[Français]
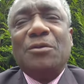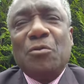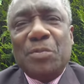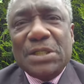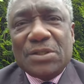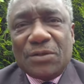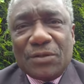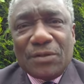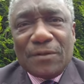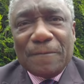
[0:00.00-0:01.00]
ans de prison.
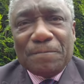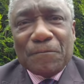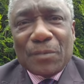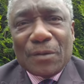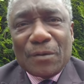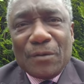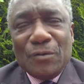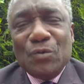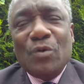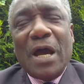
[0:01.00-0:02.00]

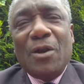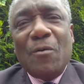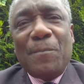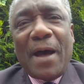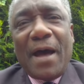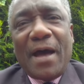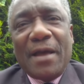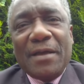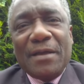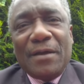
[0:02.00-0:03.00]
Nous n'allons pas